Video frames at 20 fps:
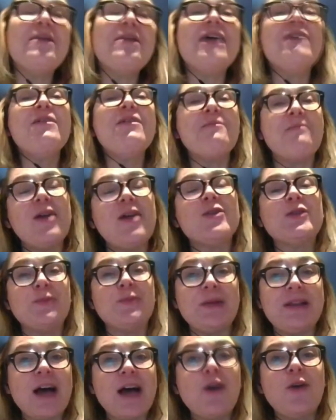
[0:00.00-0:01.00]
breve, ma lo
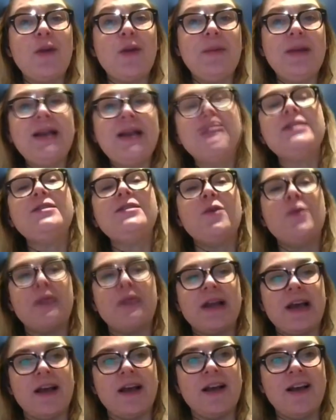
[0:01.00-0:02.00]
spettacolo è, è rimasto
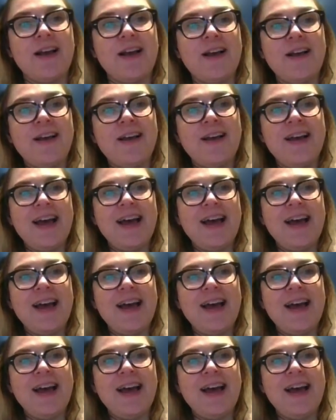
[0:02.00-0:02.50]
solo.